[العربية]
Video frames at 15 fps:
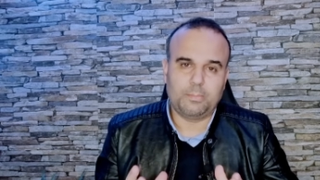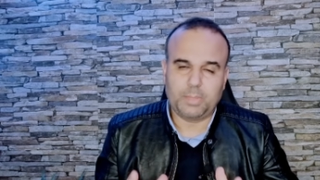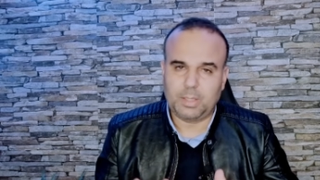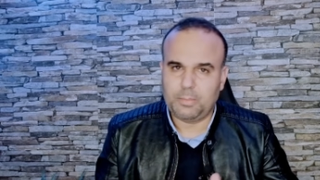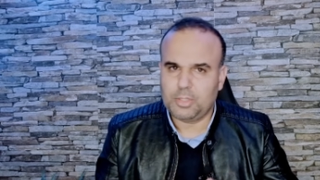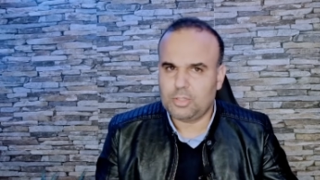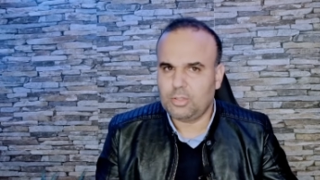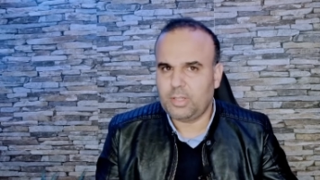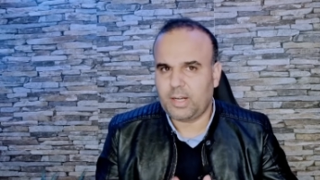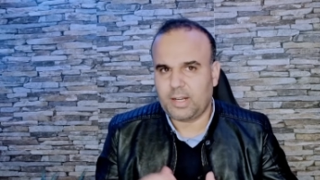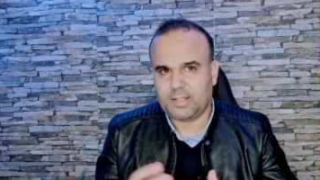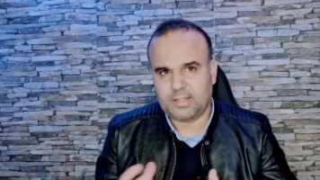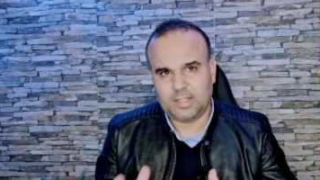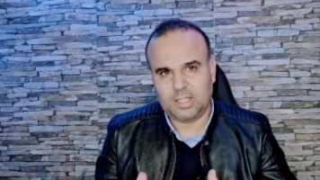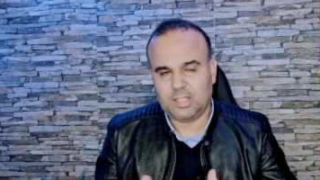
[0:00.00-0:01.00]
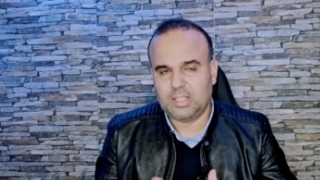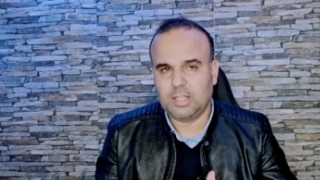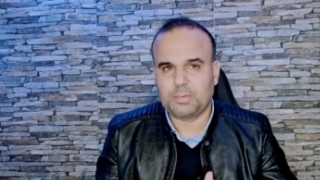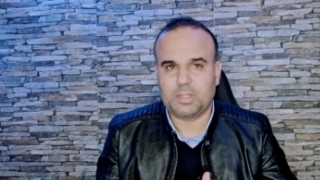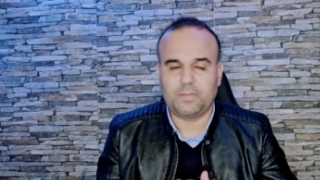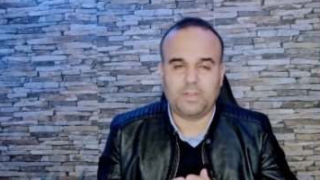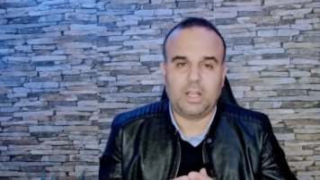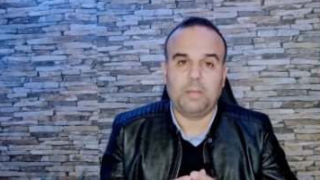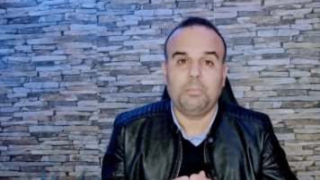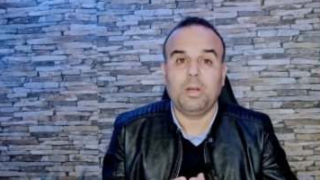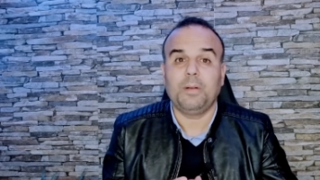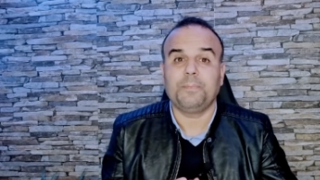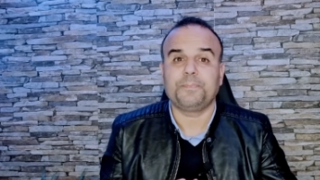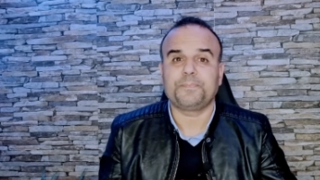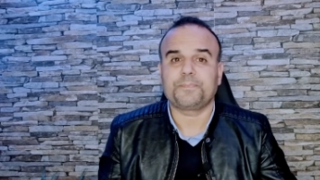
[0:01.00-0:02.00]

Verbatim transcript: بيرميسيو ديال الريسيدنسيا بصفه عامه